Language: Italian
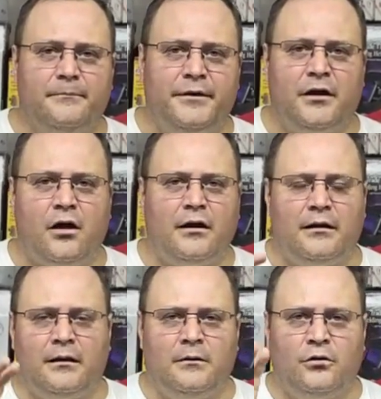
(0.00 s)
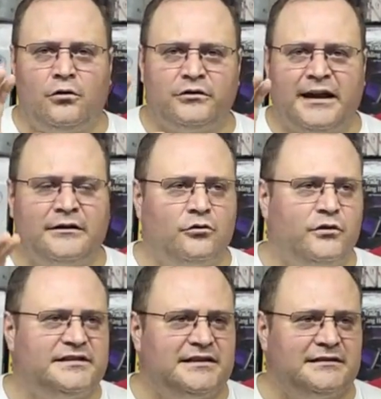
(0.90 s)
però loro danno
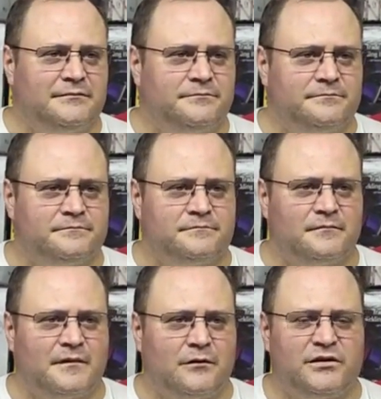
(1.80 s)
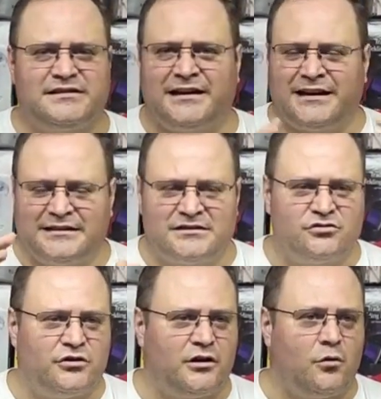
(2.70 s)
questa, mh, mm, questa
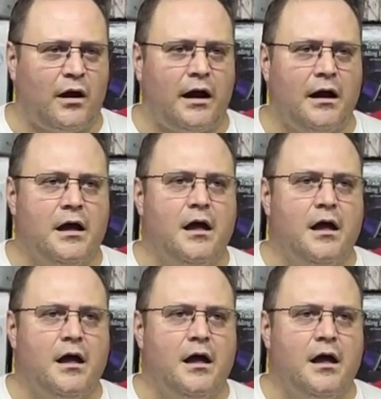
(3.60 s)
gradazione qua.